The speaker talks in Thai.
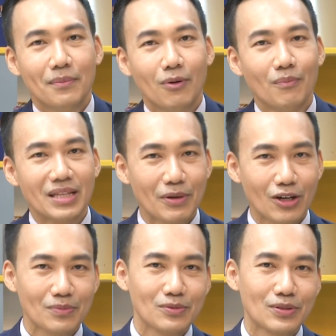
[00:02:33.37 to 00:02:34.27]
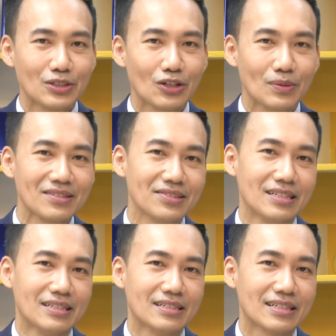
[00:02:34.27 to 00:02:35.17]
ผมเนี่ยไม่ค่อยไม่ชอบหนังสื
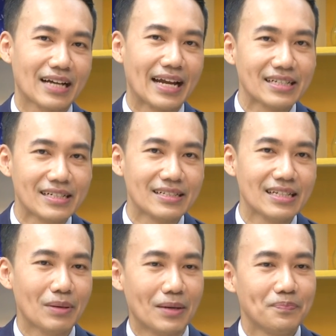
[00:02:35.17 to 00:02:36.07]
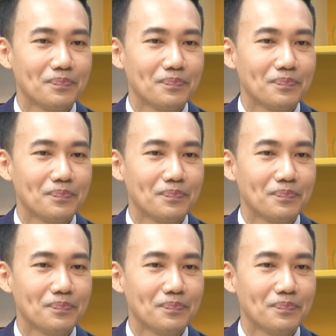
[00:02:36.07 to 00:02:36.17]
อการเงินที่แบบ